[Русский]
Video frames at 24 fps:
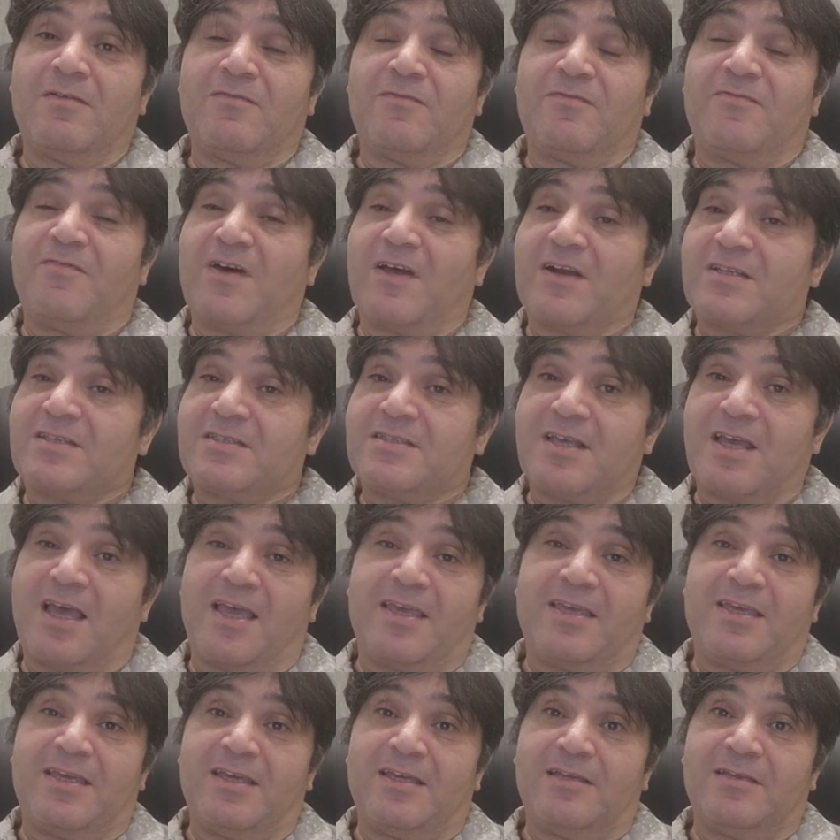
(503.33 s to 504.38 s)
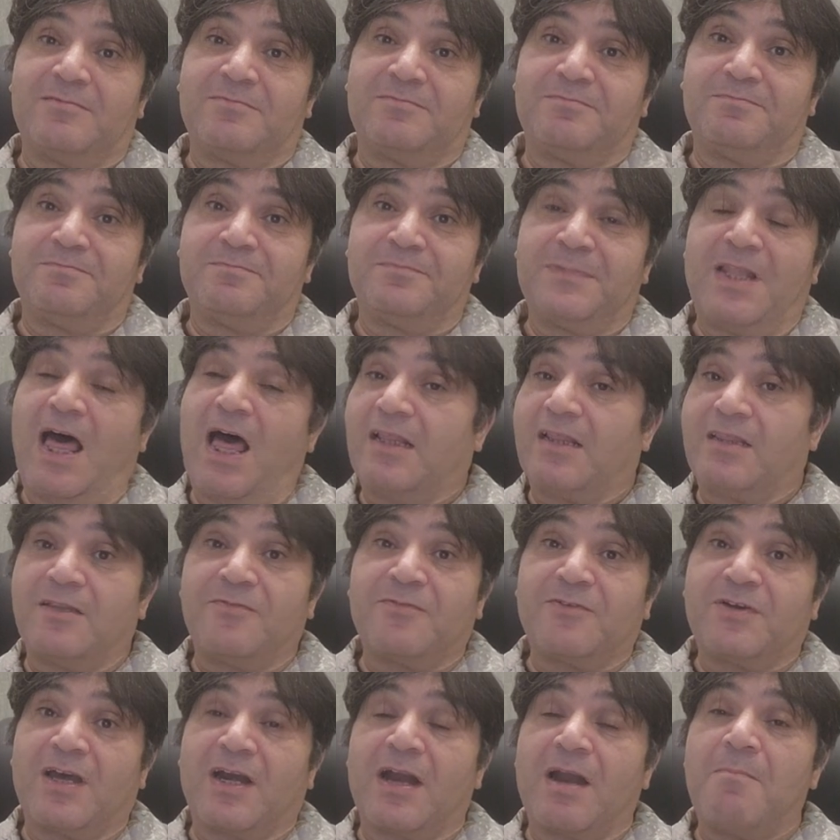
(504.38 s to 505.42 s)
В Арцахе, ладно,
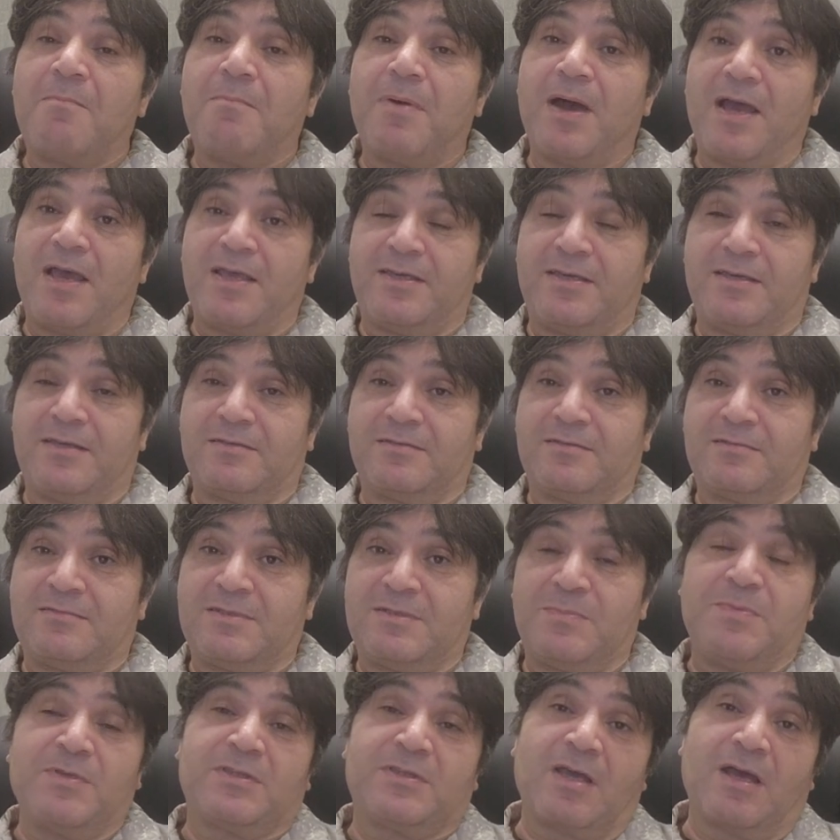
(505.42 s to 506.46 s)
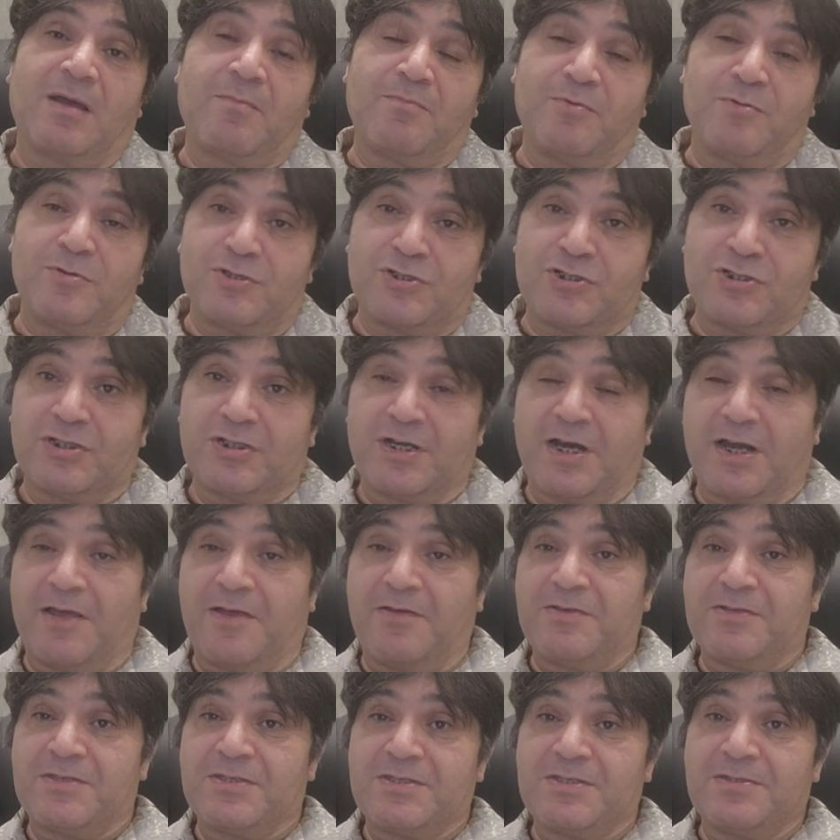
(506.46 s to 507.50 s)
в Карабахе тебе так больше
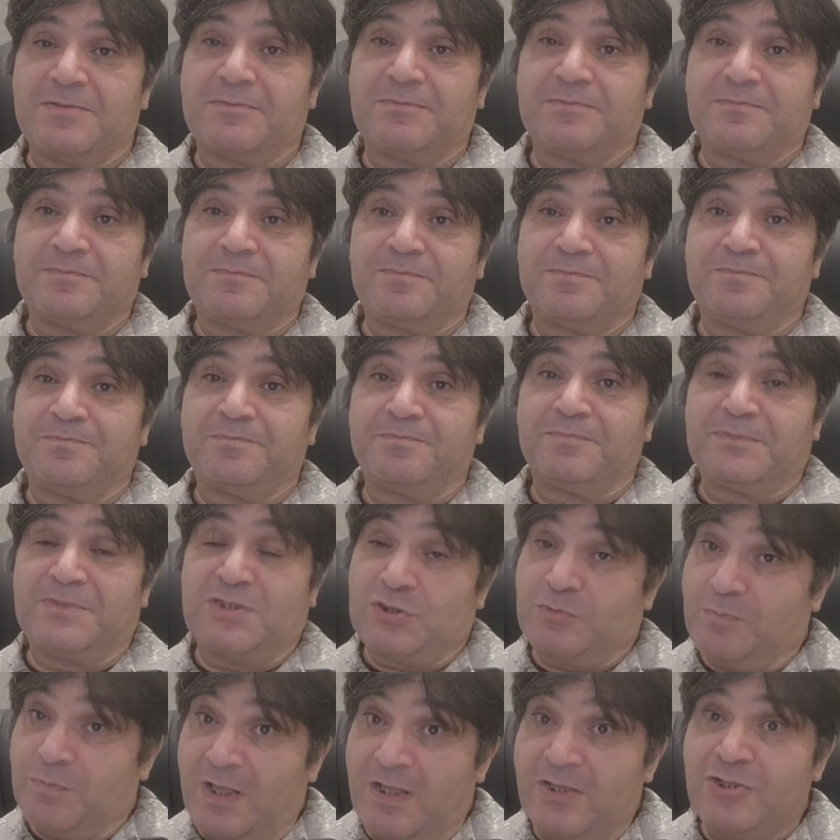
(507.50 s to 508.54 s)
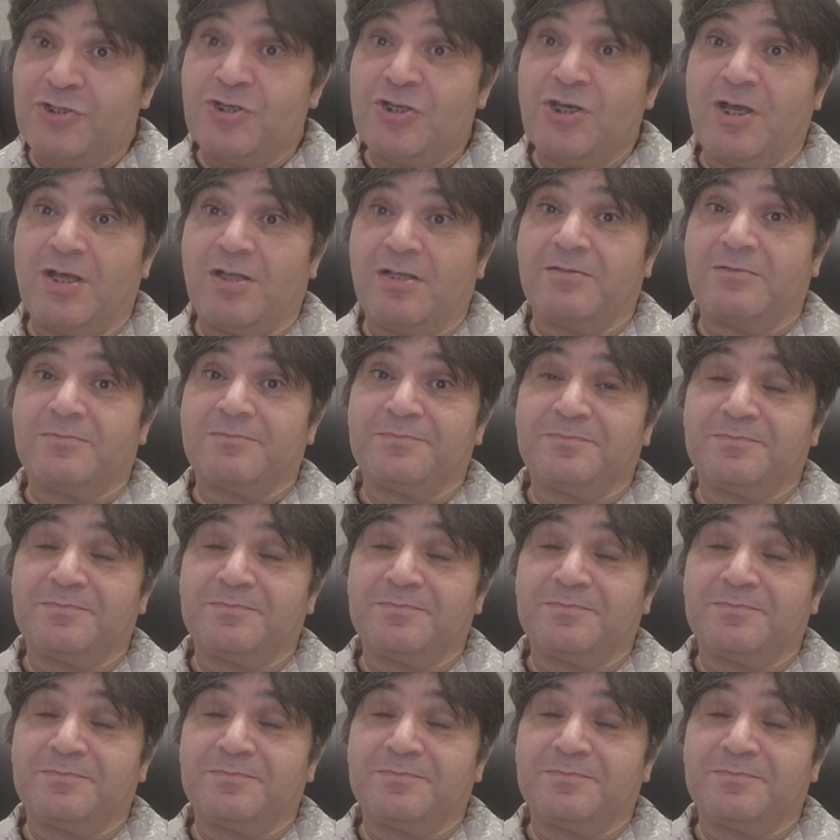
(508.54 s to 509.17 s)
нравится. Ты же молчал.